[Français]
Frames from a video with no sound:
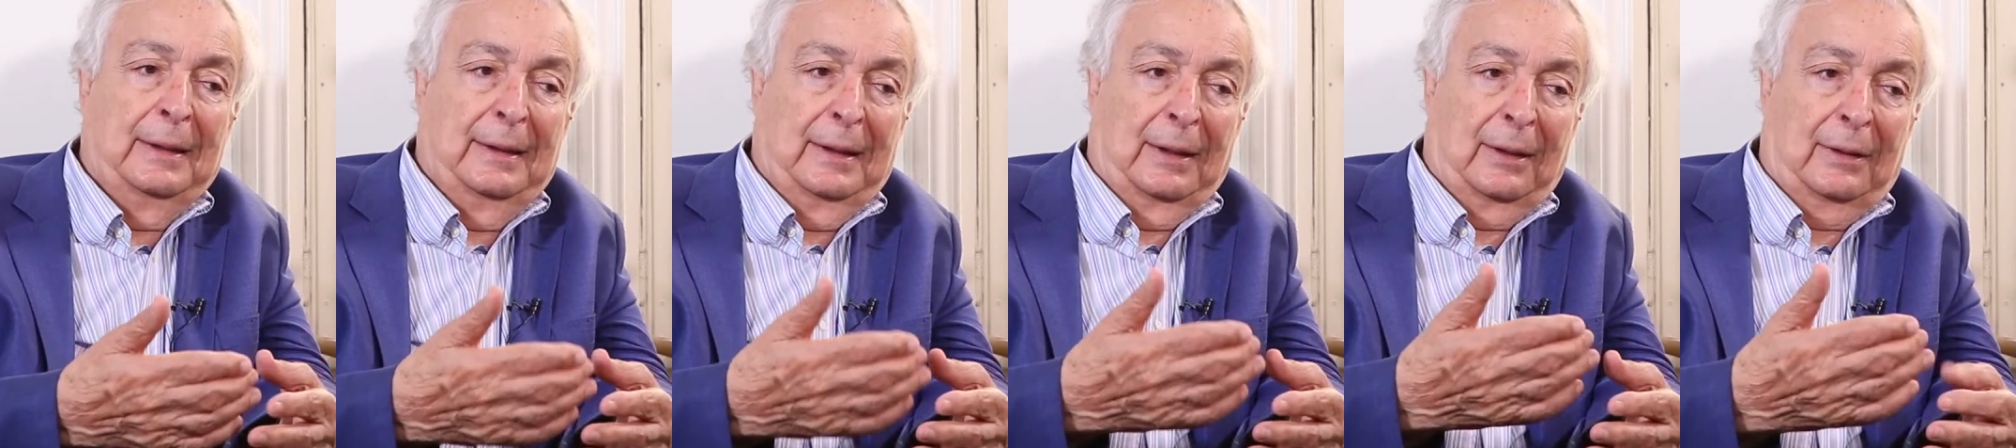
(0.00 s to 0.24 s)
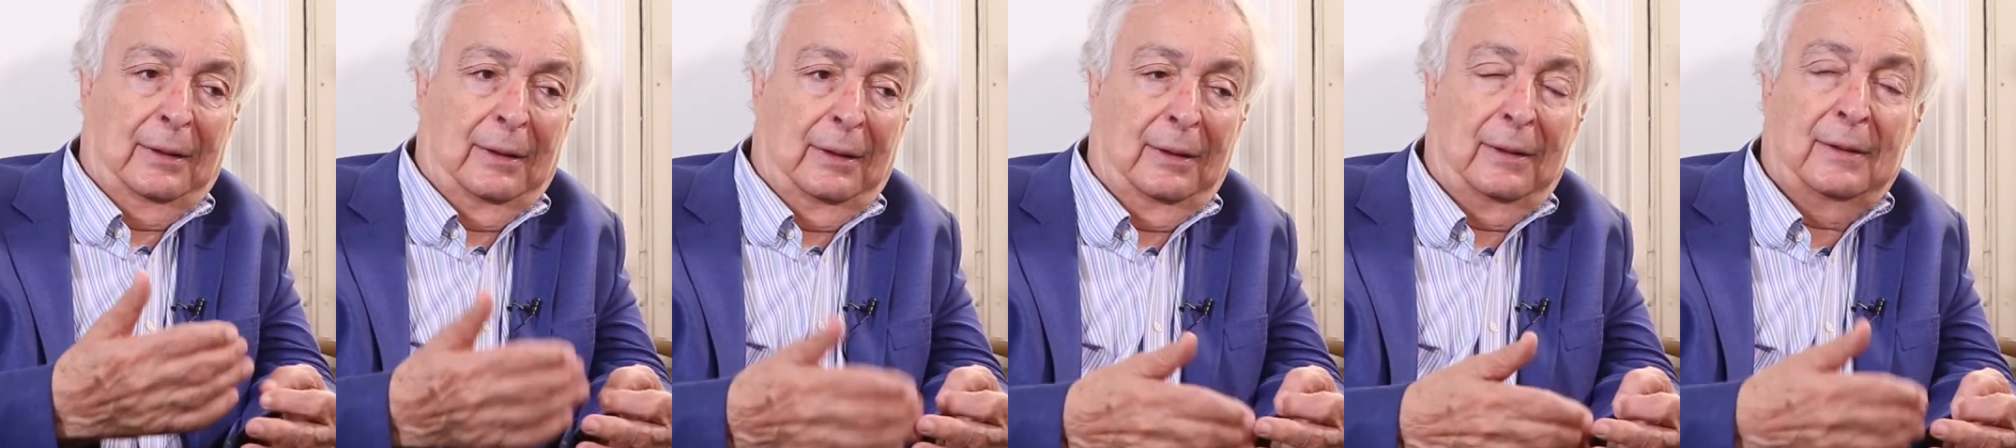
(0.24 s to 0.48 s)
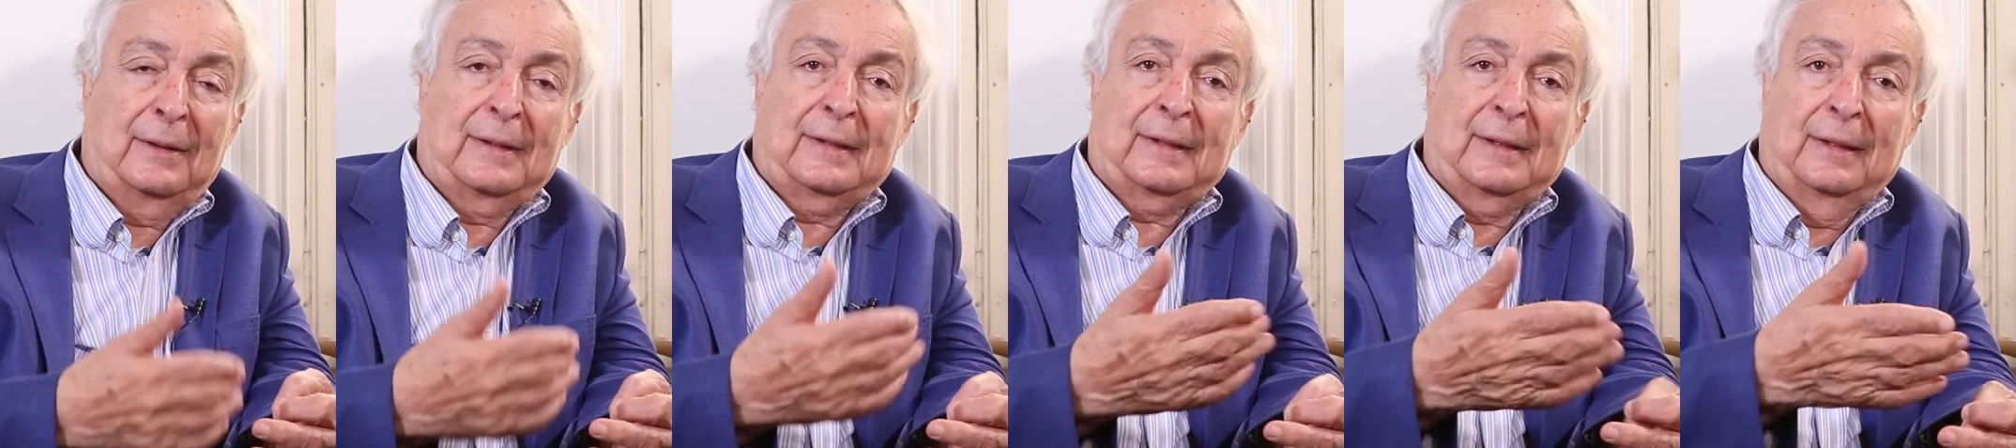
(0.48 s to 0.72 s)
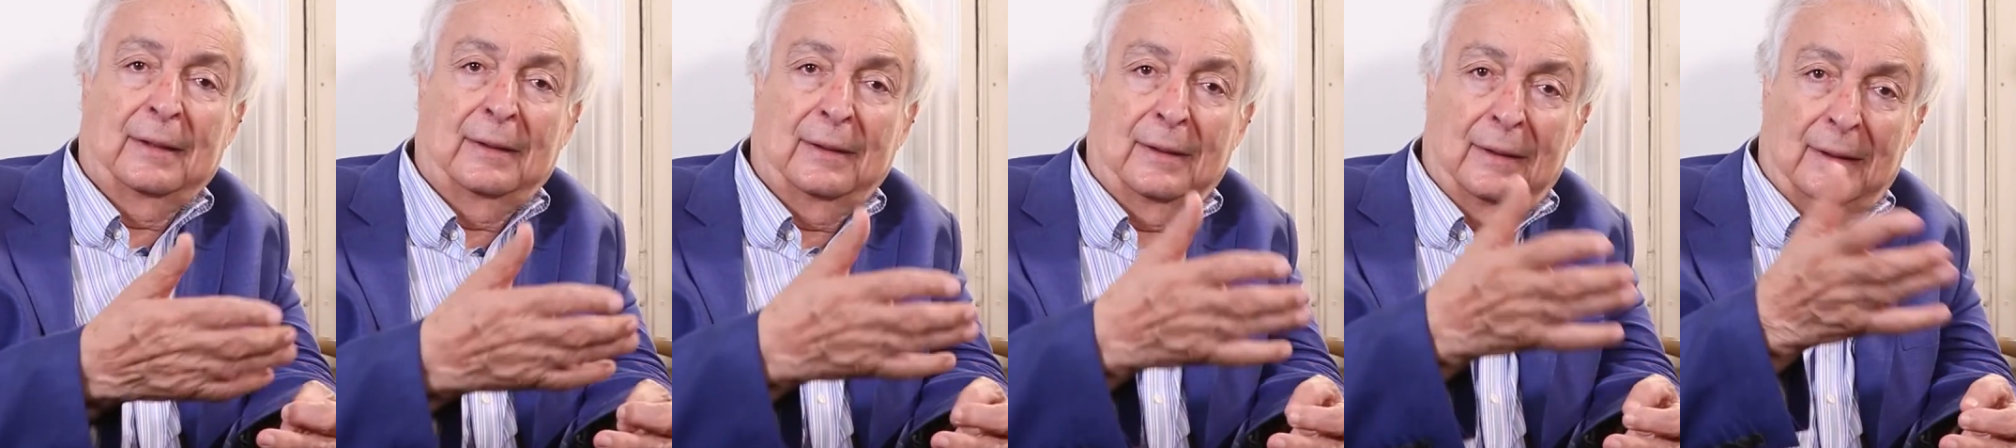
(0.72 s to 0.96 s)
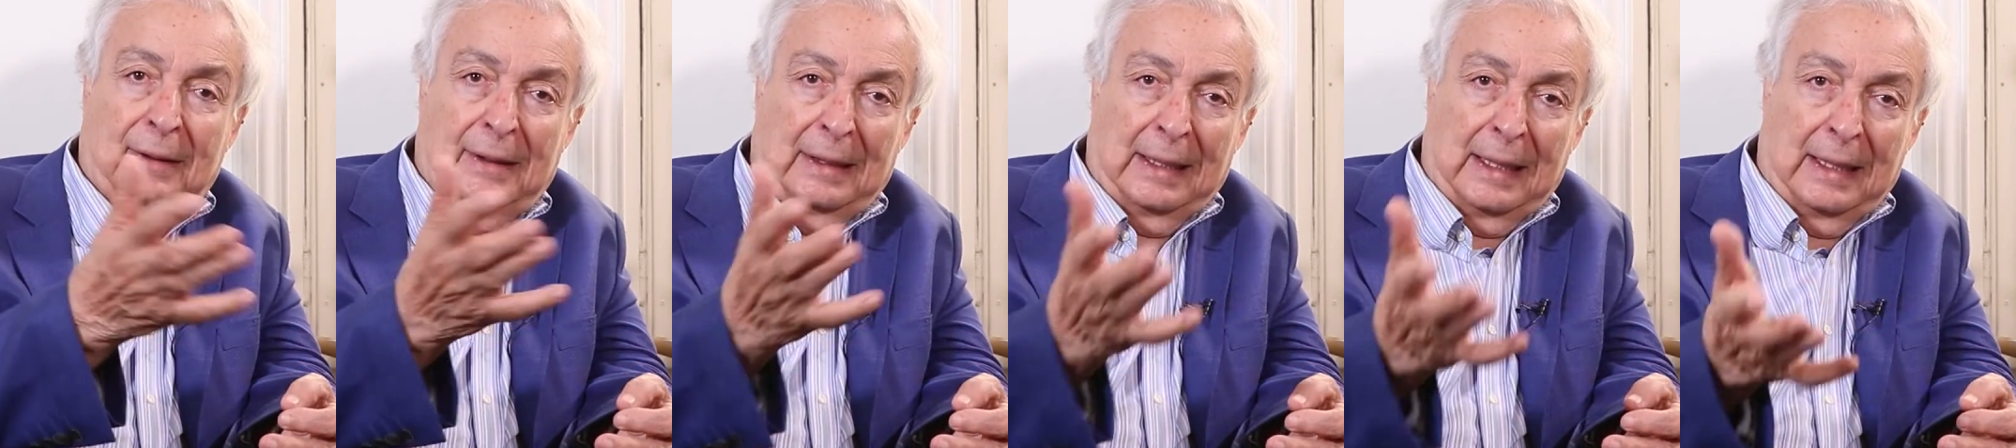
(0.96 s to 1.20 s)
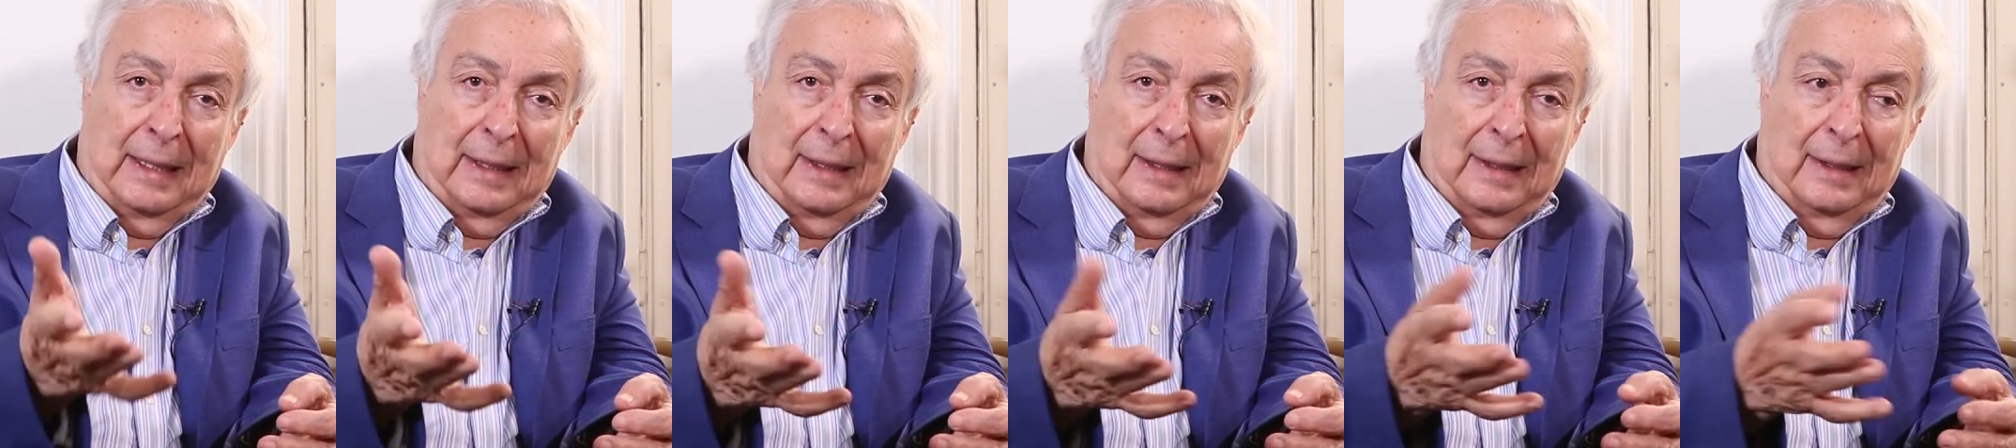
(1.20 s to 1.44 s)
d'accord, sans
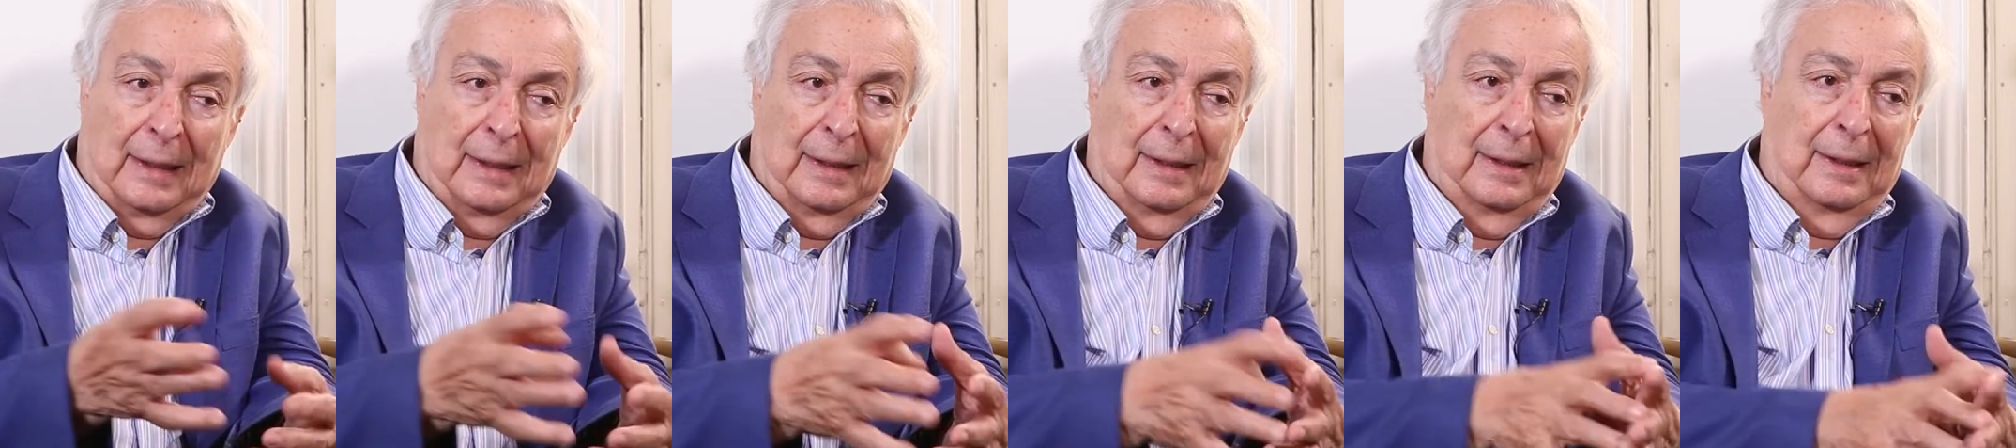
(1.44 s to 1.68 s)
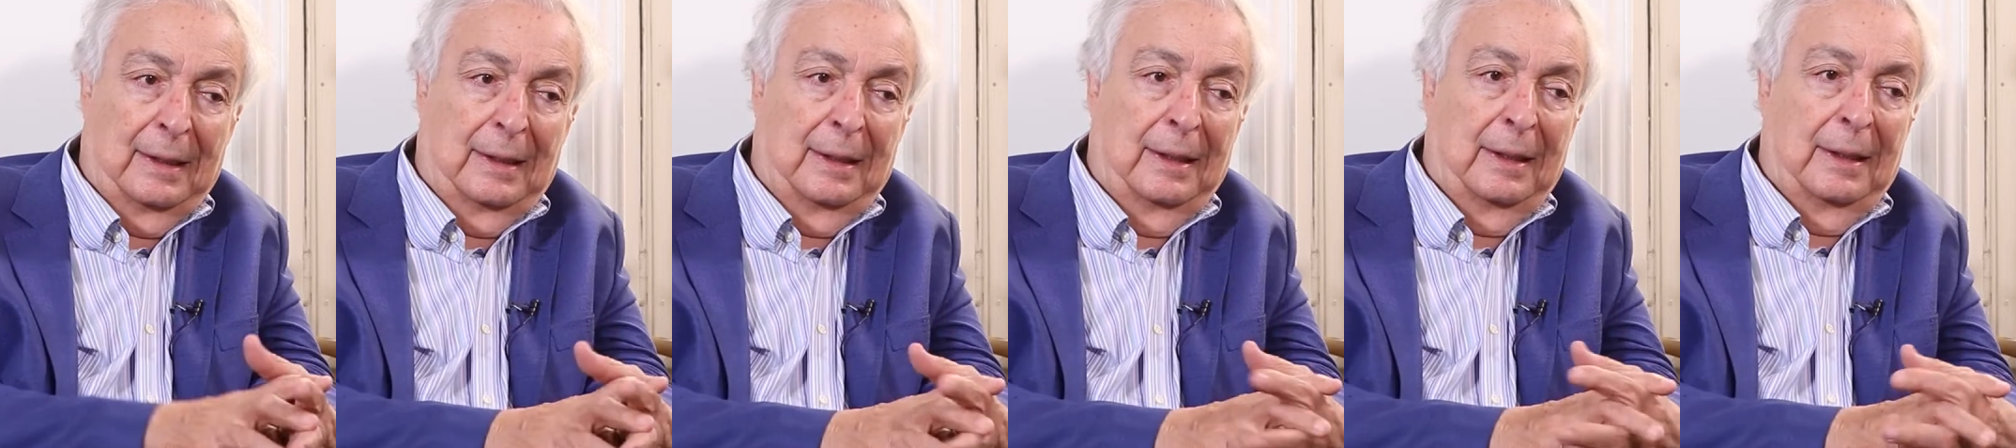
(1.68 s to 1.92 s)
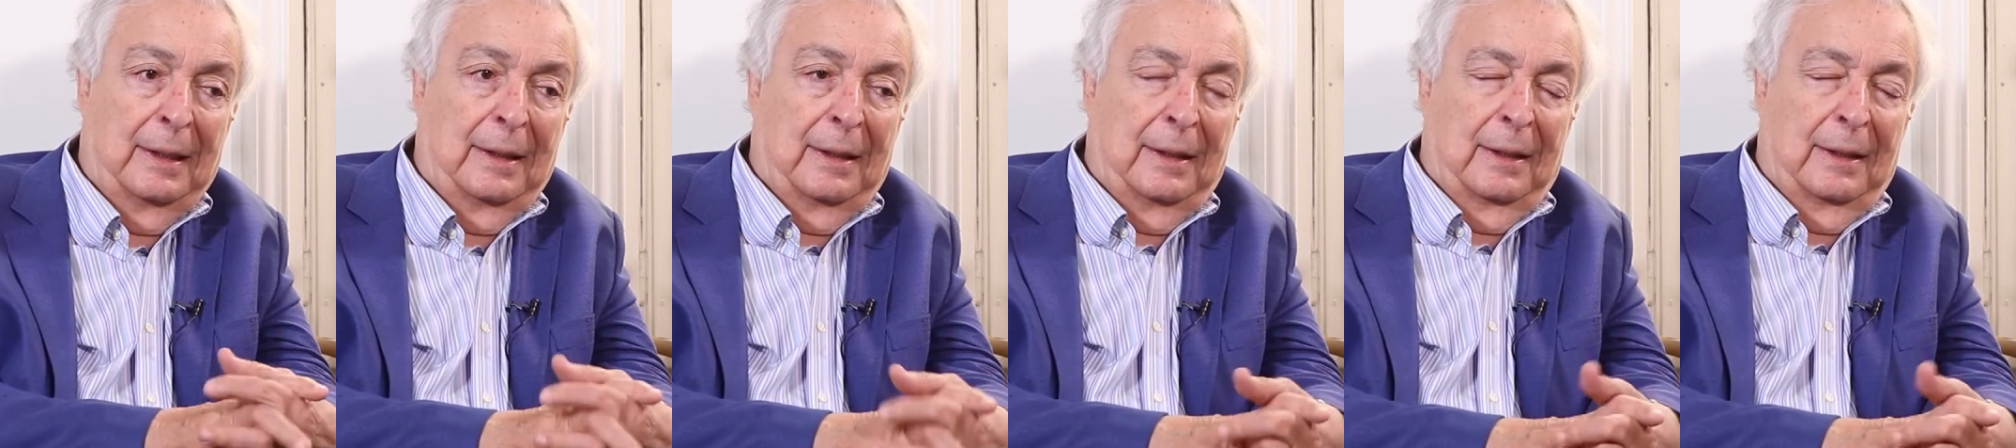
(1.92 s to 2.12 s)
la,